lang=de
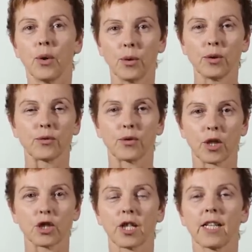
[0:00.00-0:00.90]
und
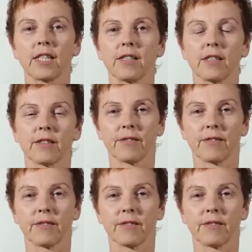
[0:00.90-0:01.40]
Vorschläge,